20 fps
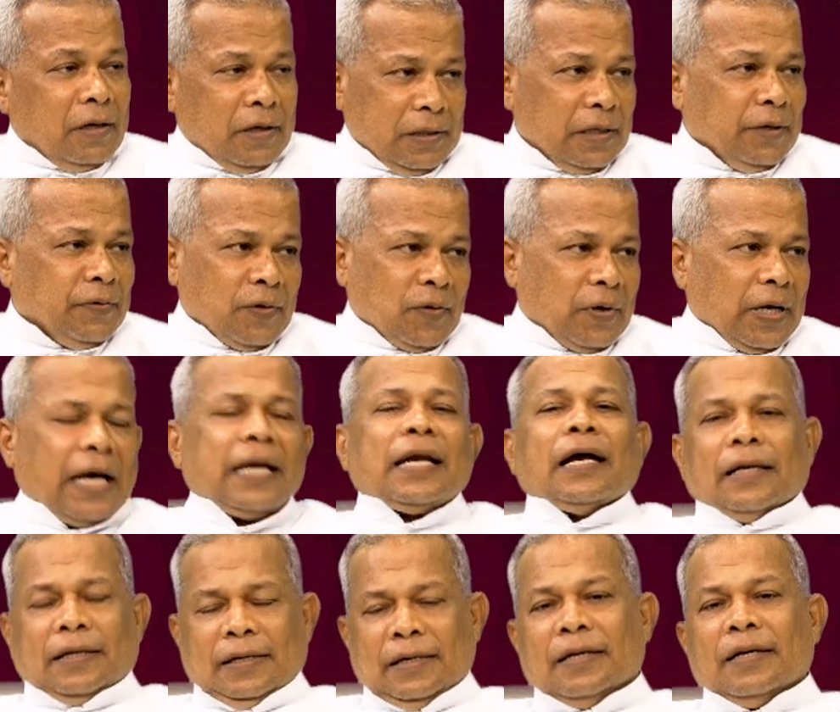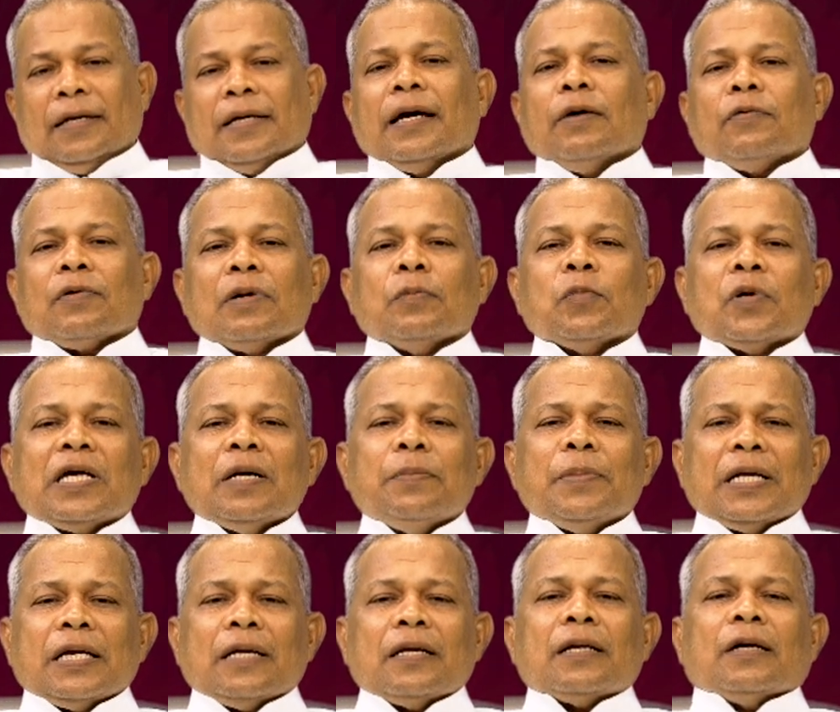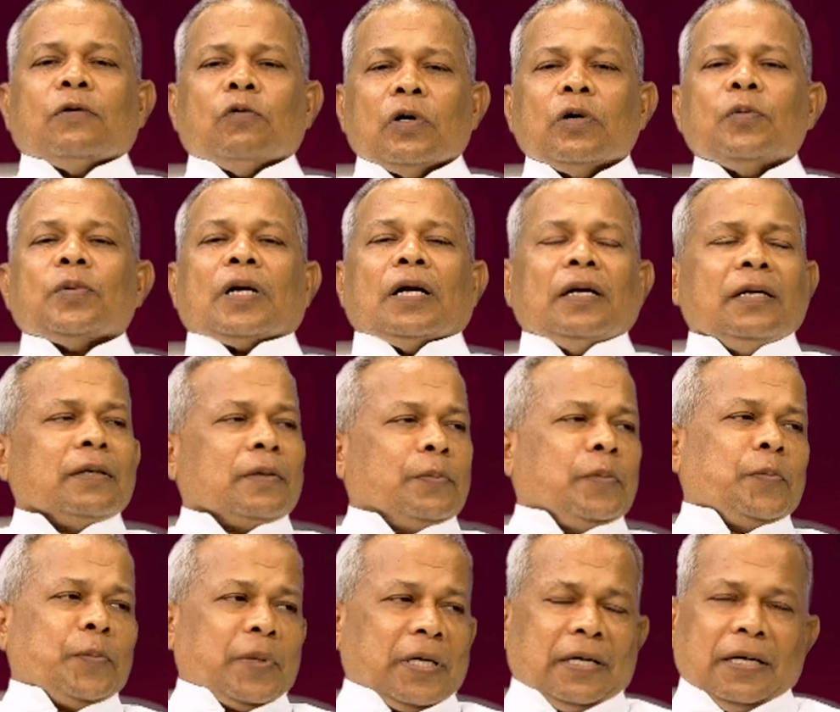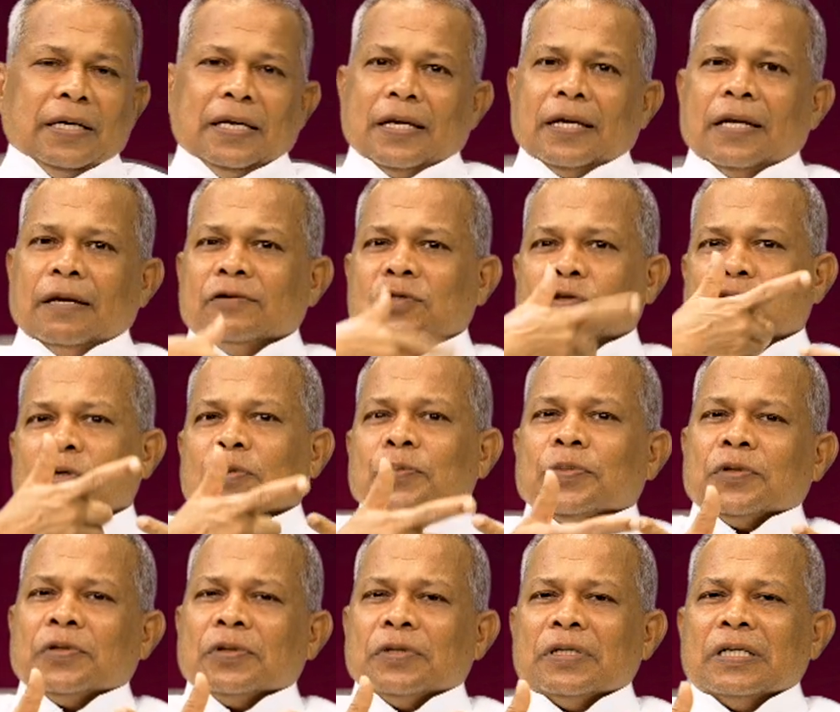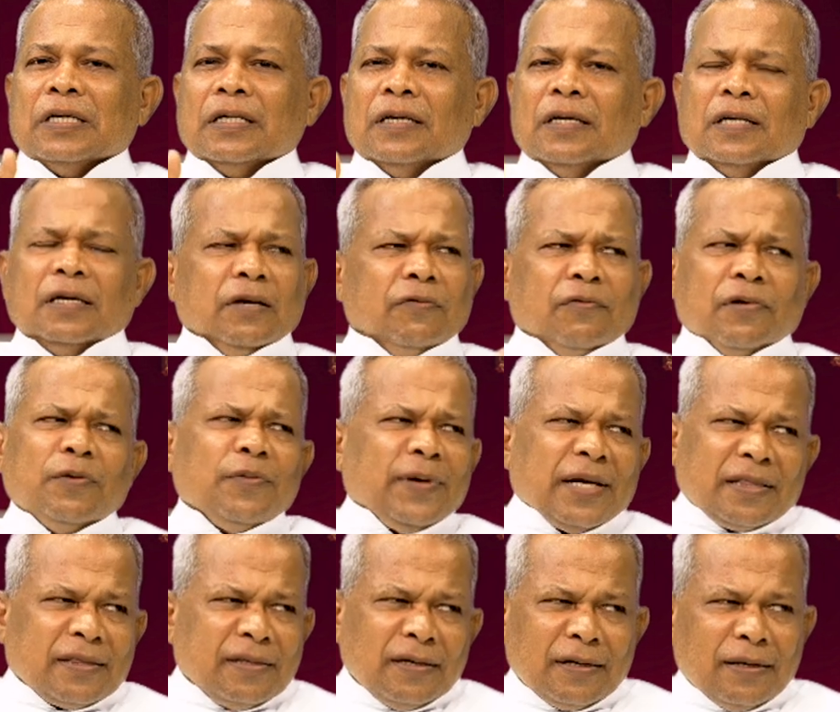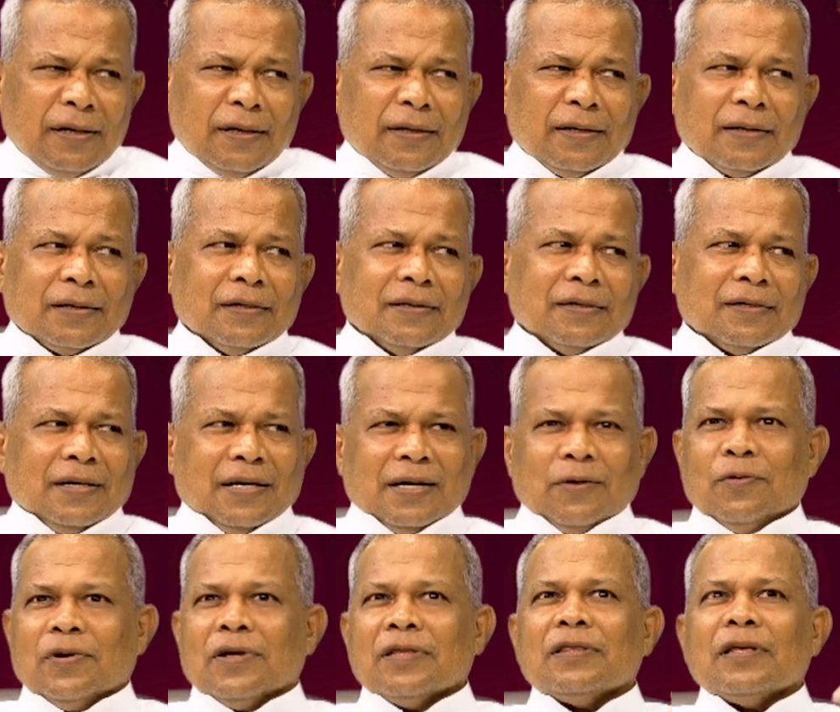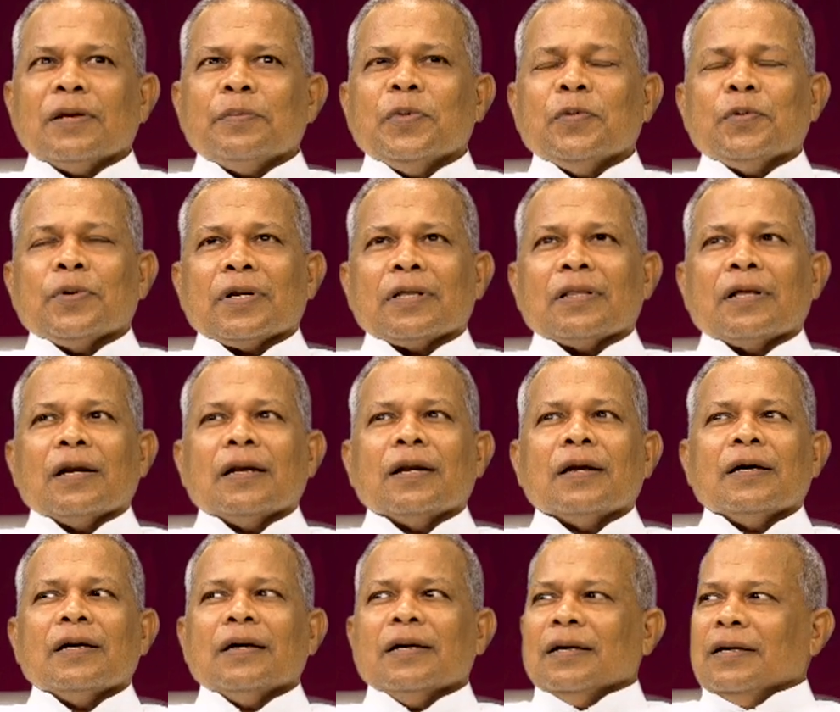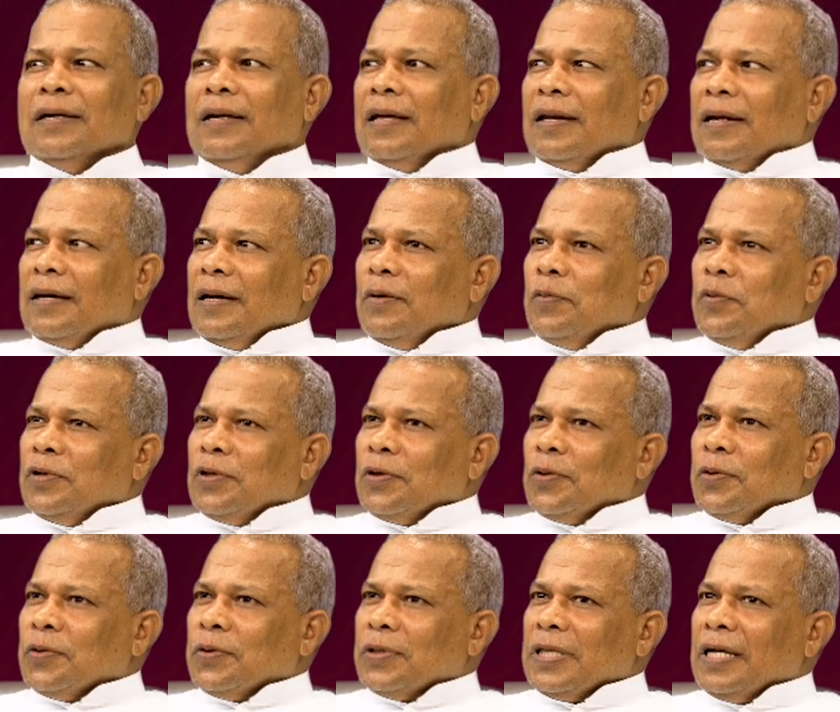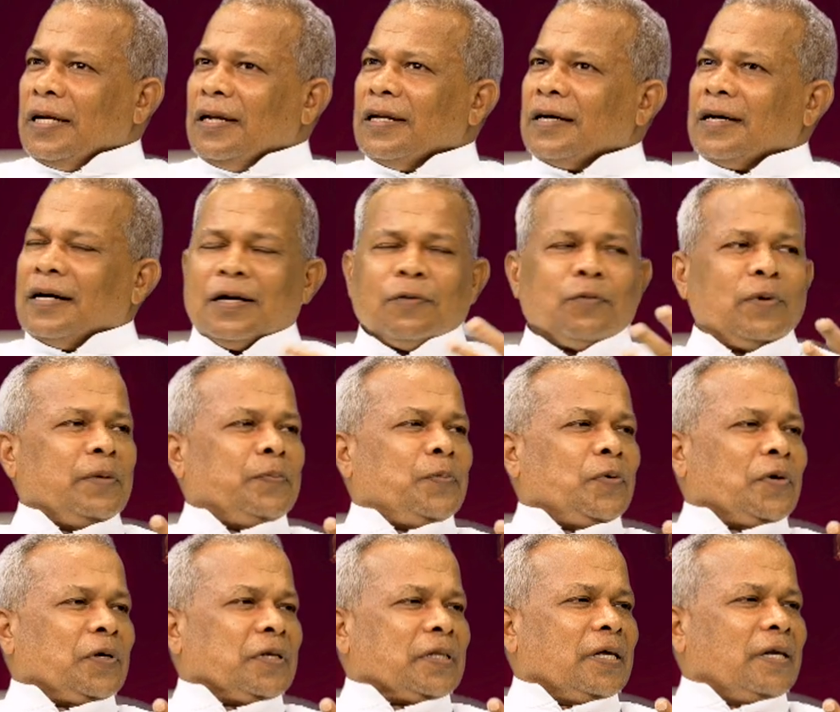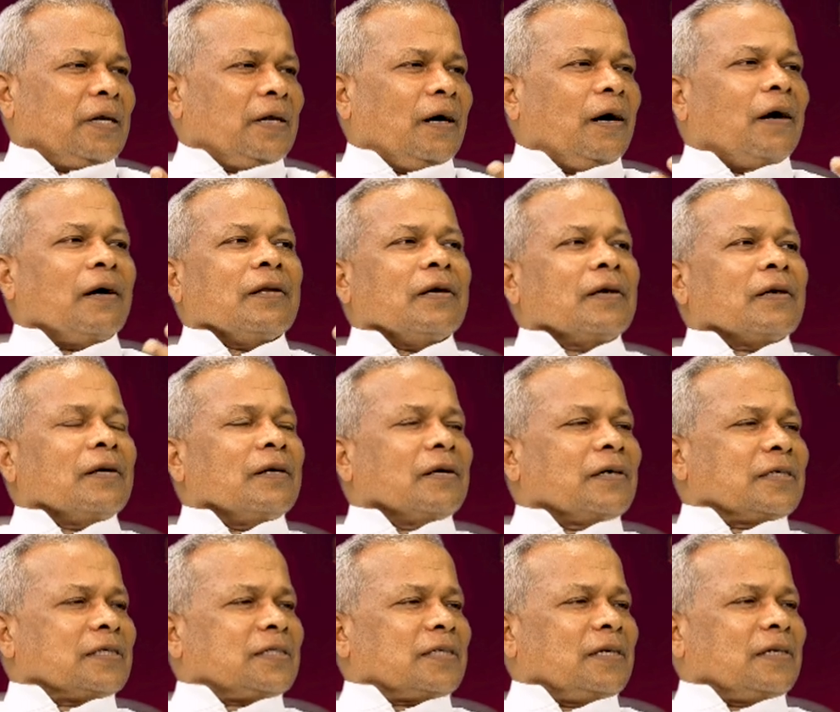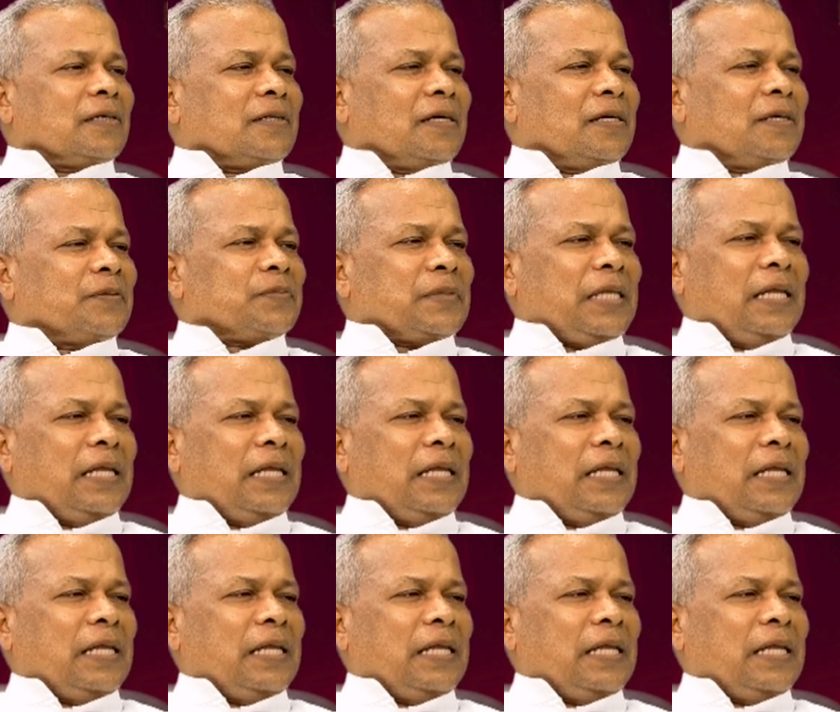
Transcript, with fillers: அது அவர்கள் ஆனால் இன்றைக்கு அவர்கள் முக்கியமான என்ன ஓய்வு நாள் ரொம்ப நான் ஏற்கனவே சொன்ன போன்று எவ்வளவு அர்த்தங்கள் இருக்குது கடவுளிடம் திரும்பி வருதல் இயற்கை உற்று நோக்குதல் கடவுளை புகழ்தல் ஆலயங்களுக்கு செல்லுதல்